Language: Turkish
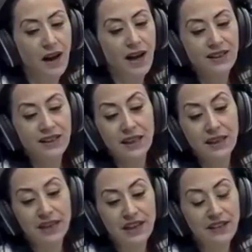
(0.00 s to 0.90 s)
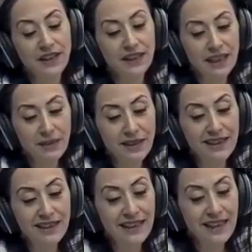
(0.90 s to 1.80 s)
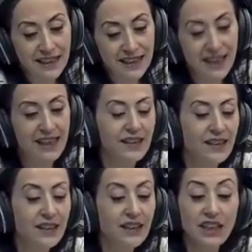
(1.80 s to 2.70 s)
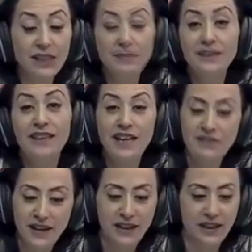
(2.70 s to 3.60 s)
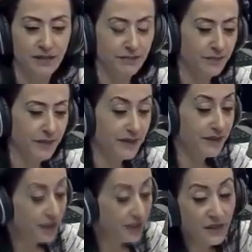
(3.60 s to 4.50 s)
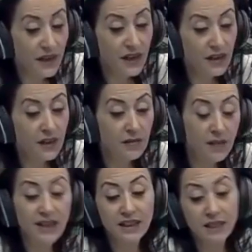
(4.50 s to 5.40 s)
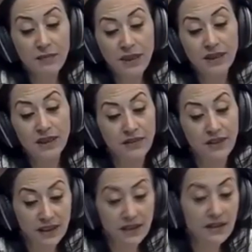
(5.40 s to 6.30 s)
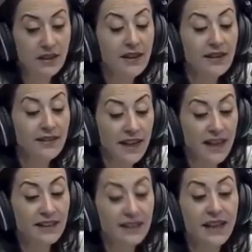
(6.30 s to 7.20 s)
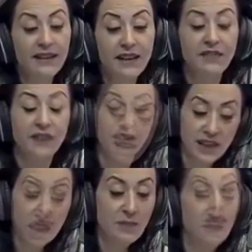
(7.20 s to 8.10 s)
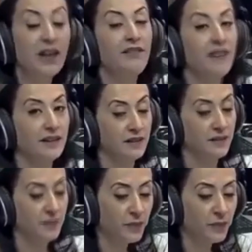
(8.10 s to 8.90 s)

Al sana bir kefenin kıymetin neyse şimdiden vereyim dedi ve belki de bir kefenin değerinden de fazla para verdi.